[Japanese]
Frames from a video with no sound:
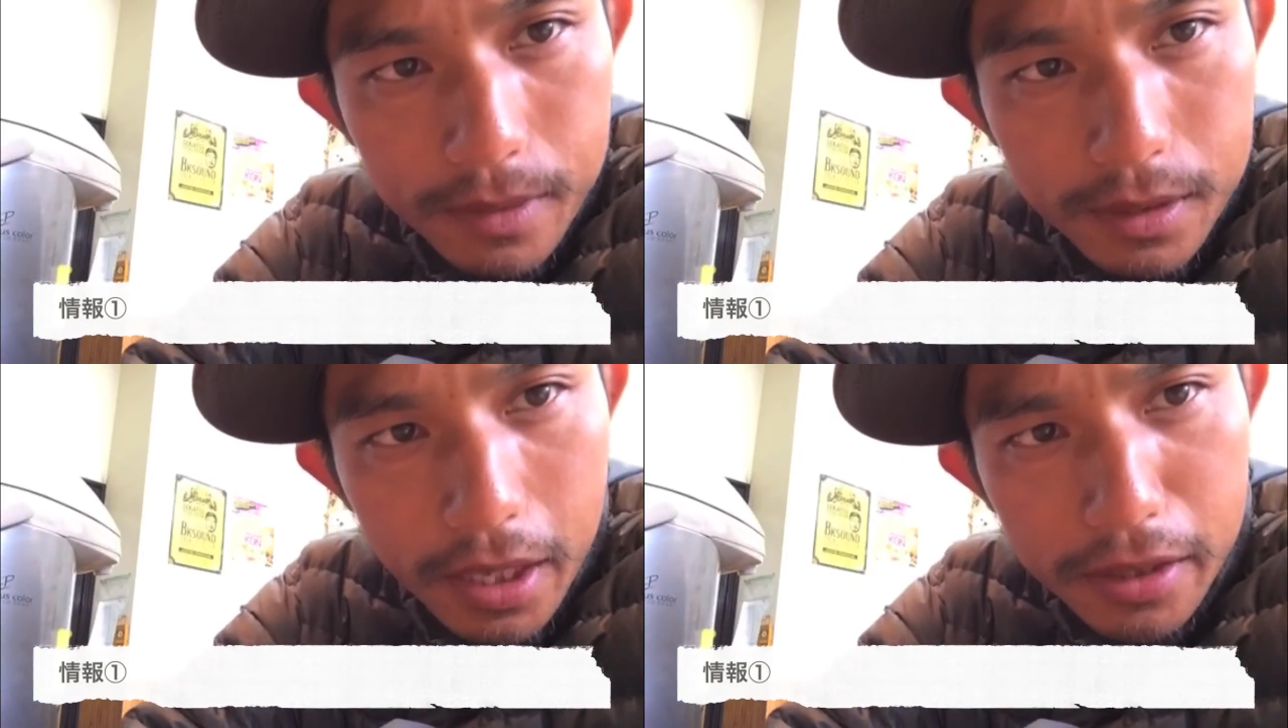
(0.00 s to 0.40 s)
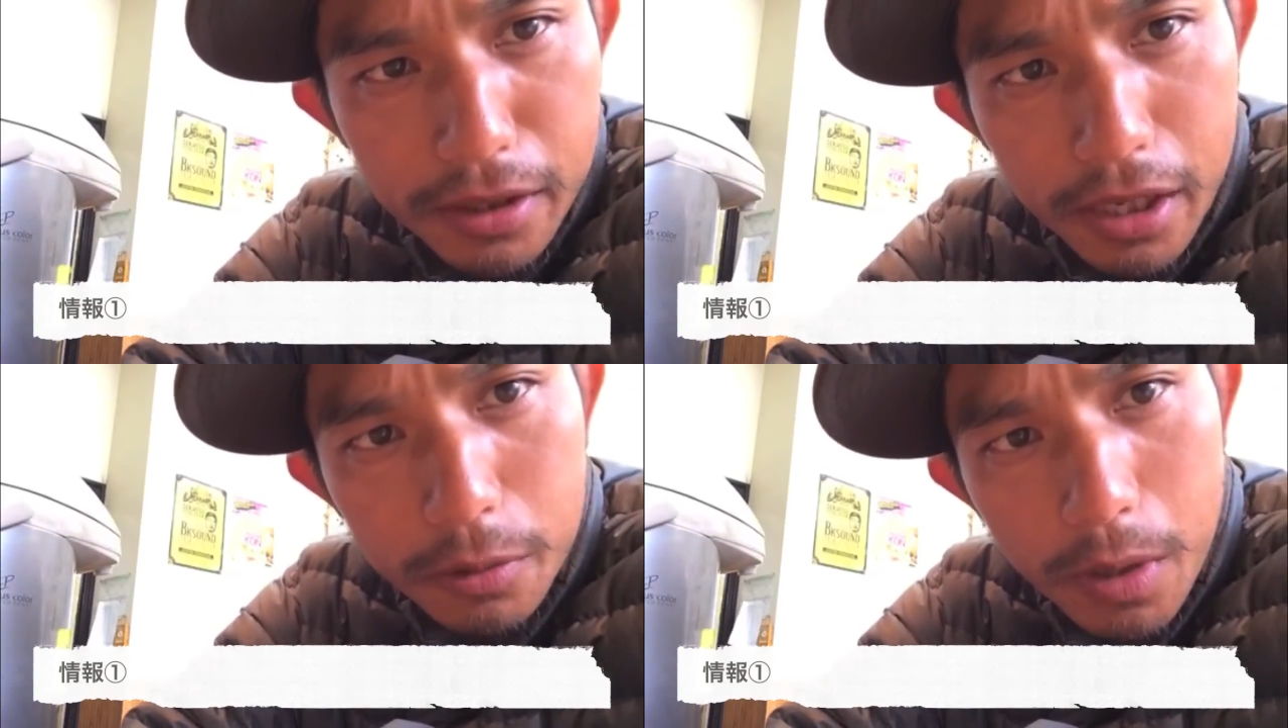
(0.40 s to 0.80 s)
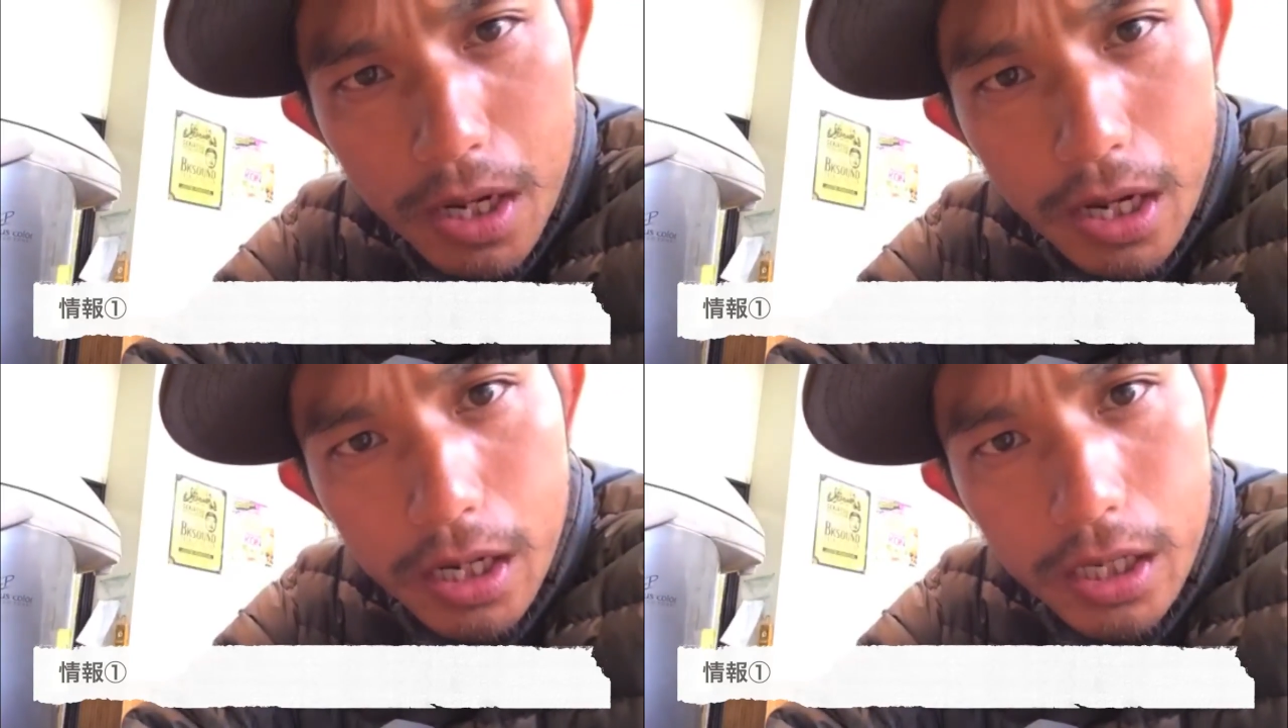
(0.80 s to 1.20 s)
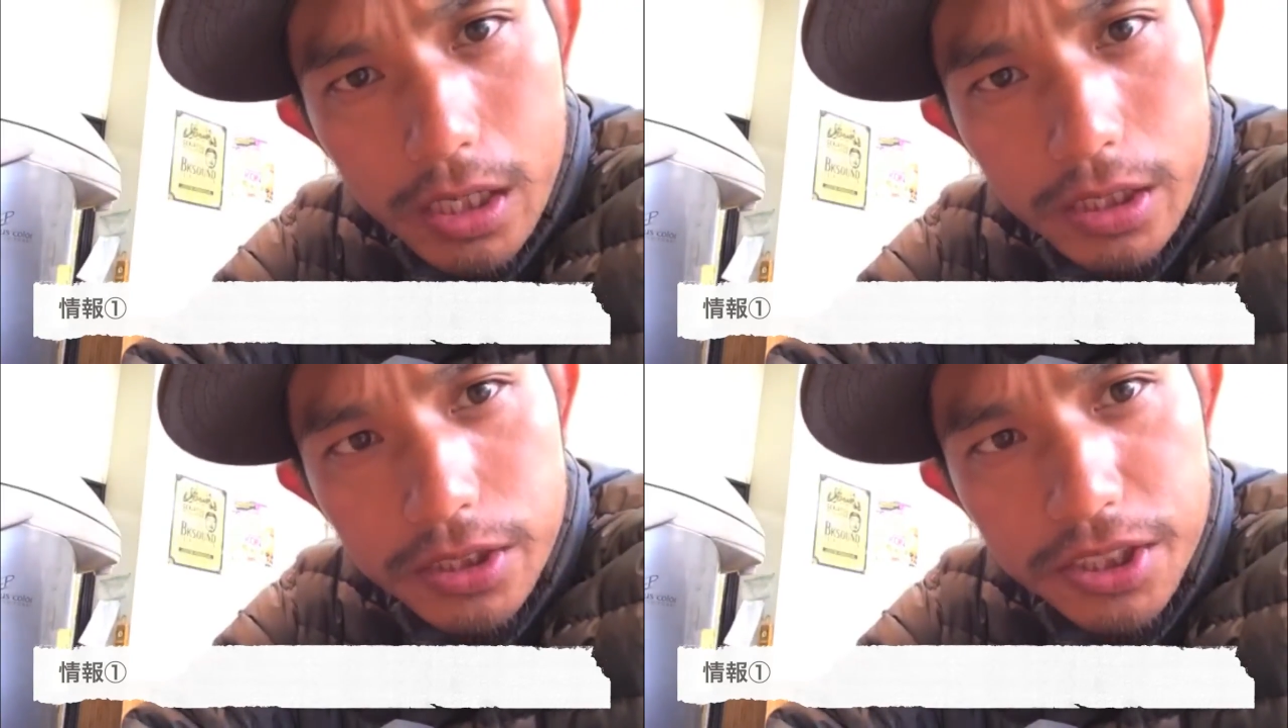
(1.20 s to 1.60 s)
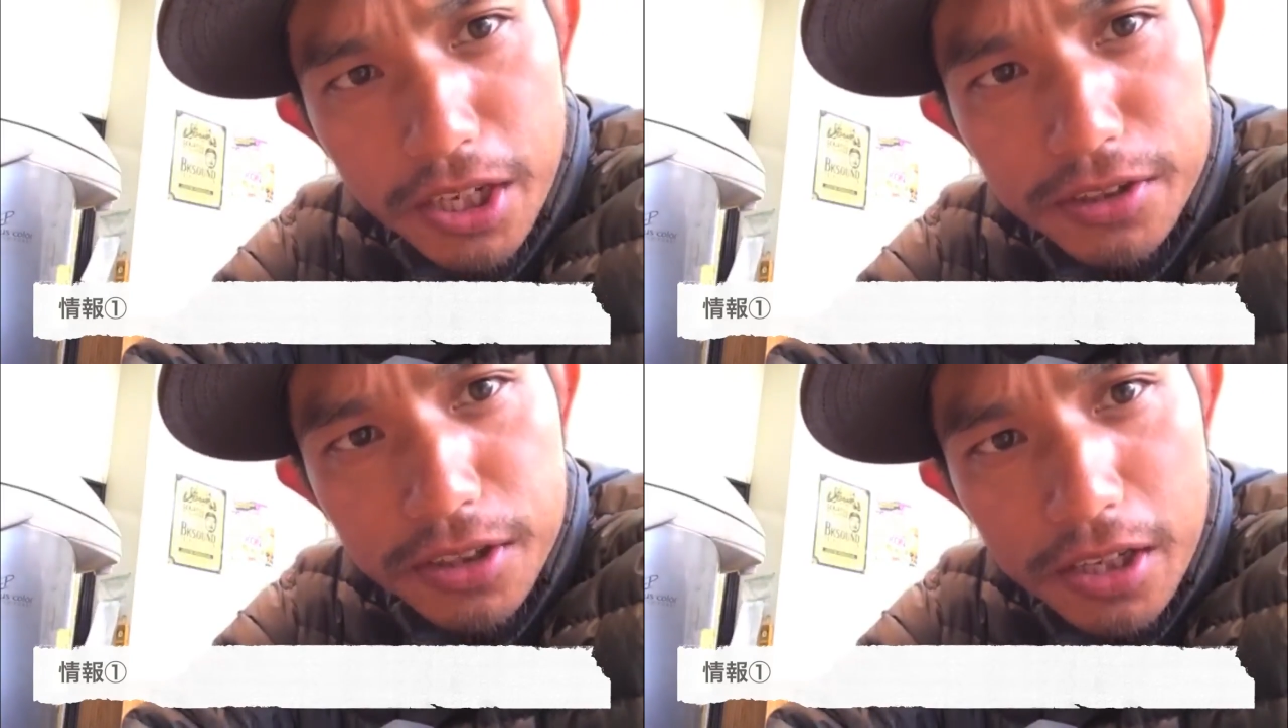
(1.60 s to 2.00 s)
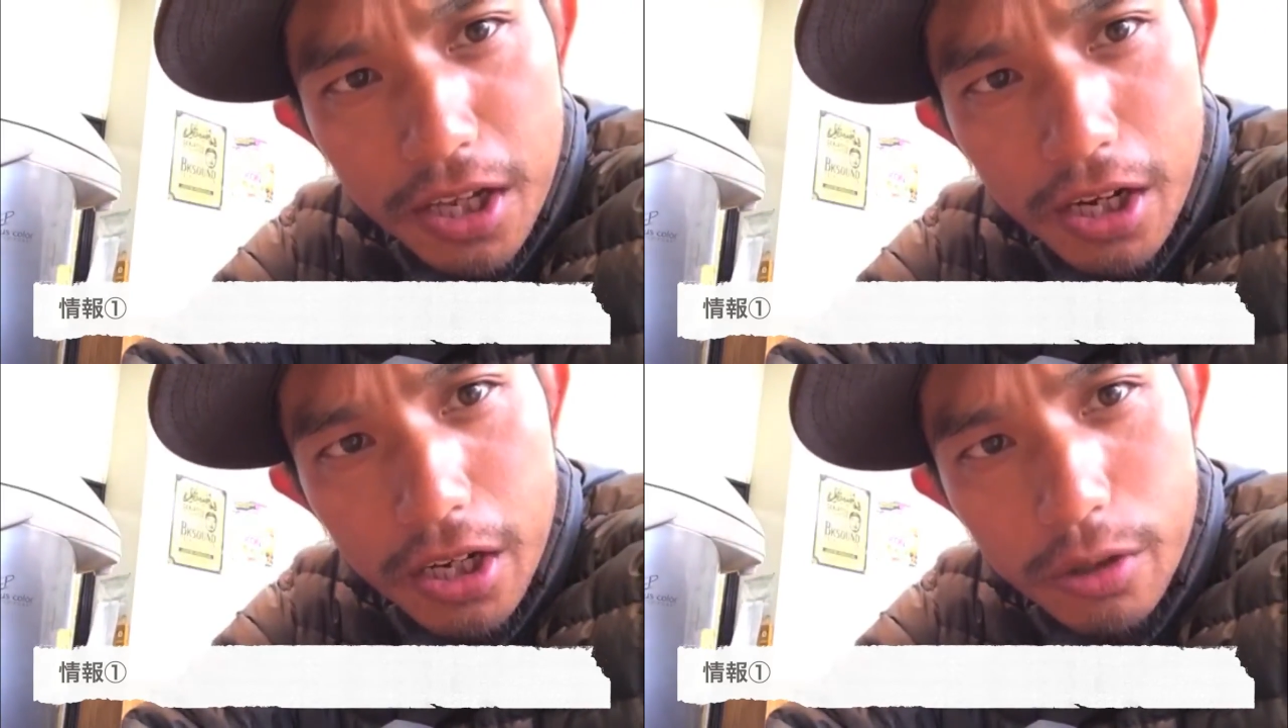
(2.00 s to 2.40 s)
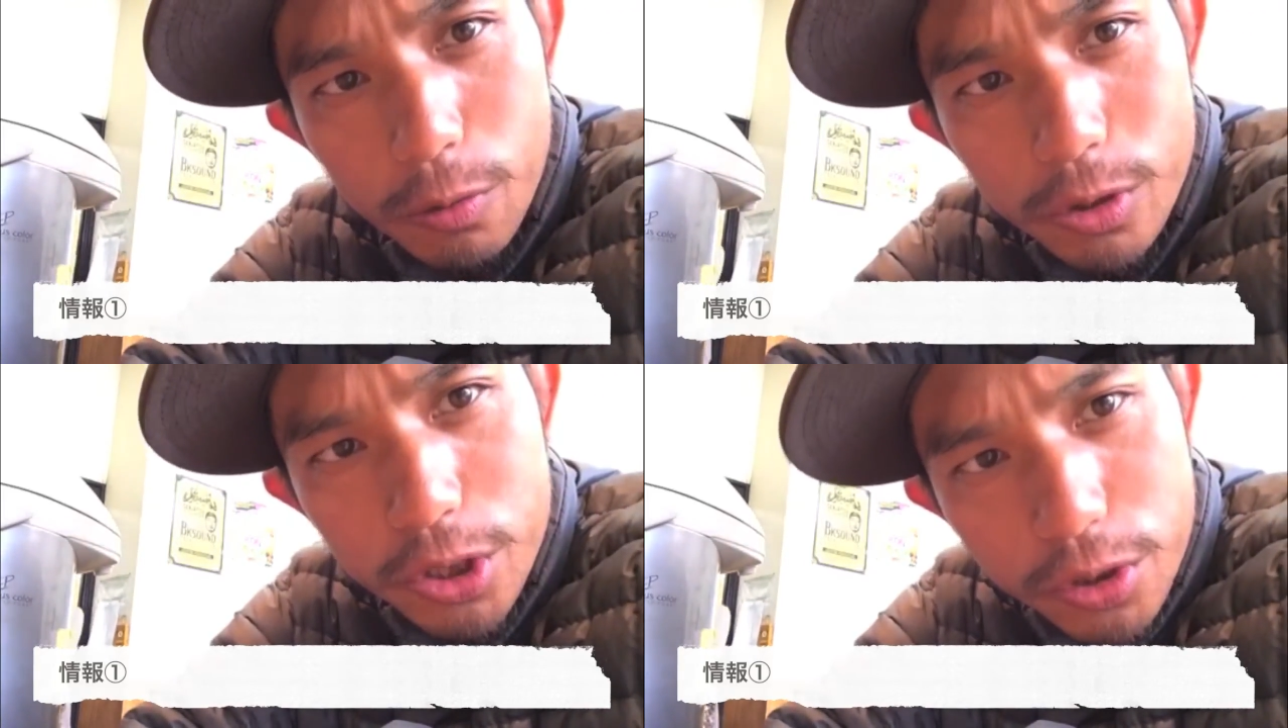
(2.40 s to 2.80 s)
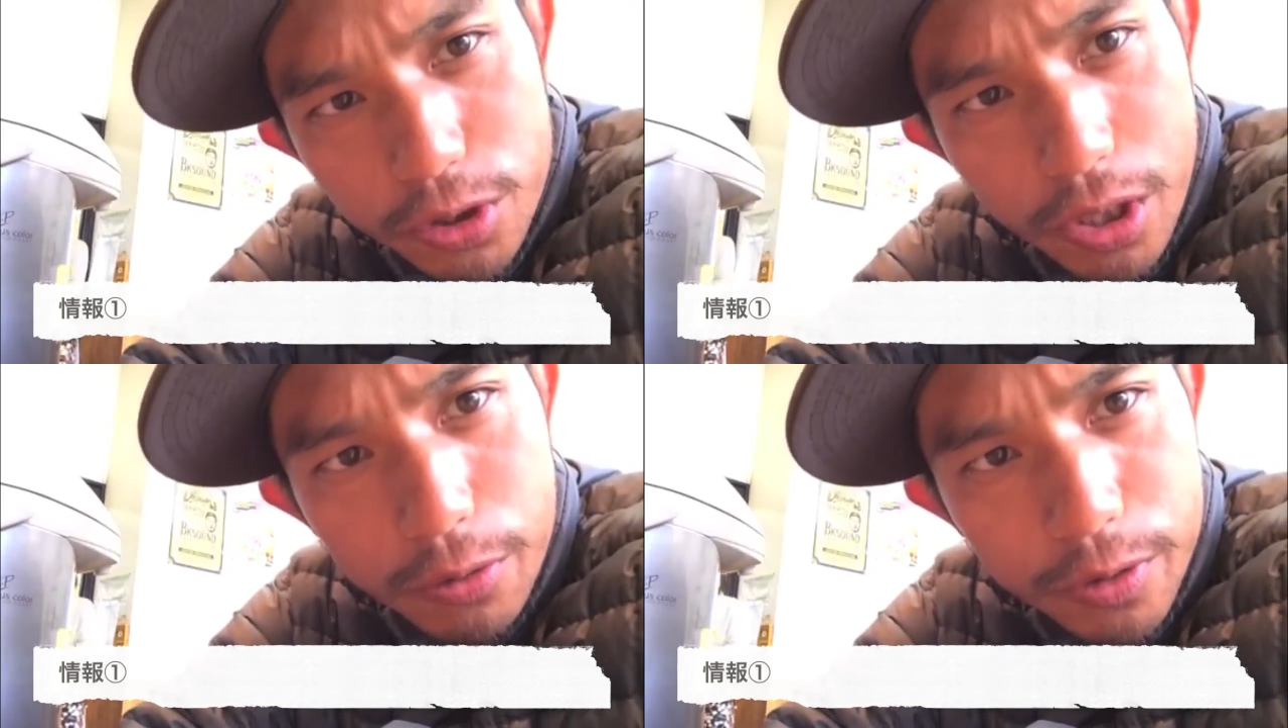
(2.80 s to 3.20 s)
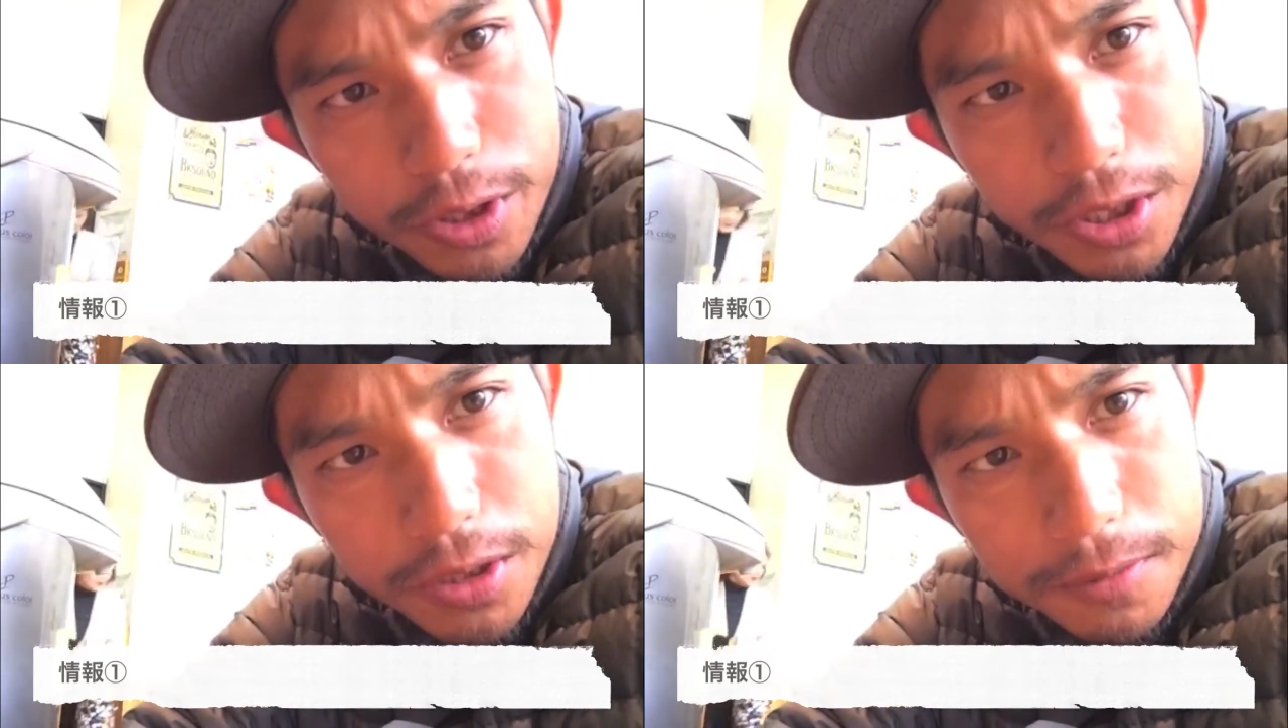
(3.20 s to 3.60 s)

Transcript: 店内はジャズが流れる落ち着いた雰囲気。